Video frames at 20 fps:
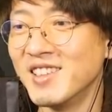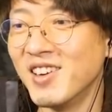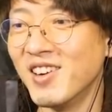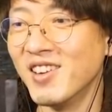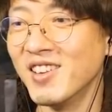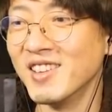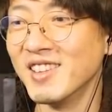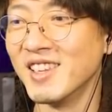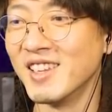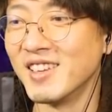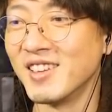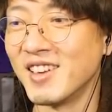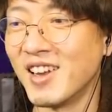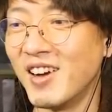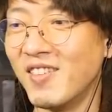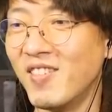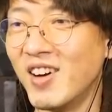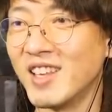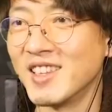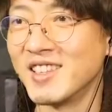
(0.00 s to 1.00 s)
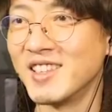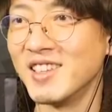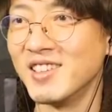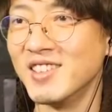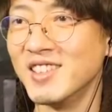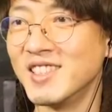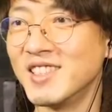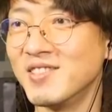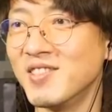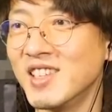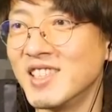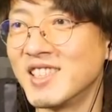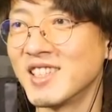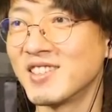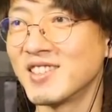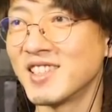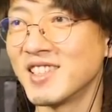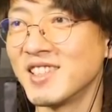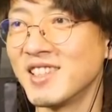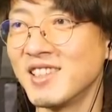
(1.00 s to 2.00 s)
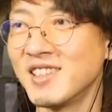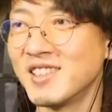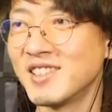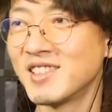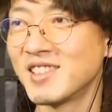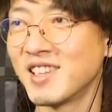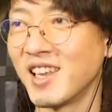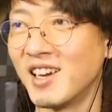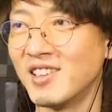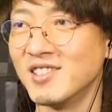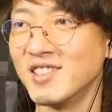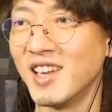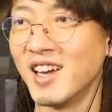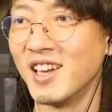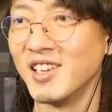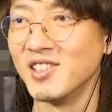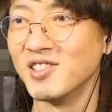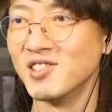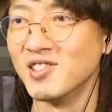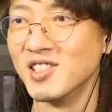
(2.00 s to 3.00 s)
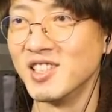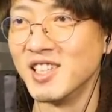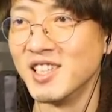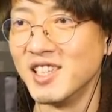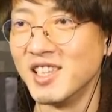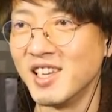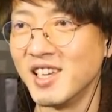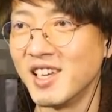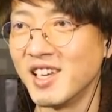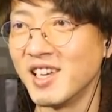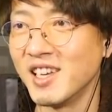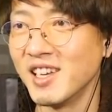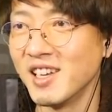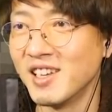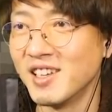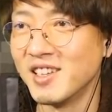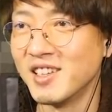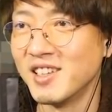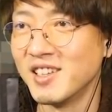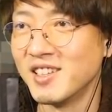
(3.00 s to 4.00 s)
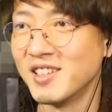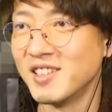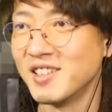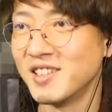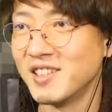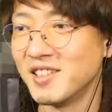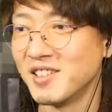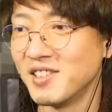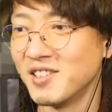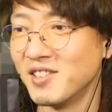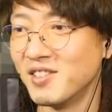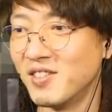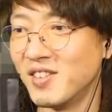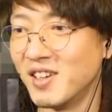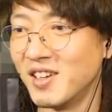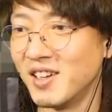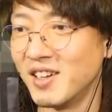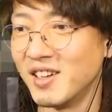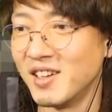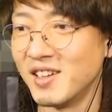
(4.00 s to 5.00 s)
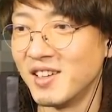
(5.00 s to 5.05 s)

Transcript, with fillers: どんなで余ってる石めちゃくちゃ使うな、有意義に。お前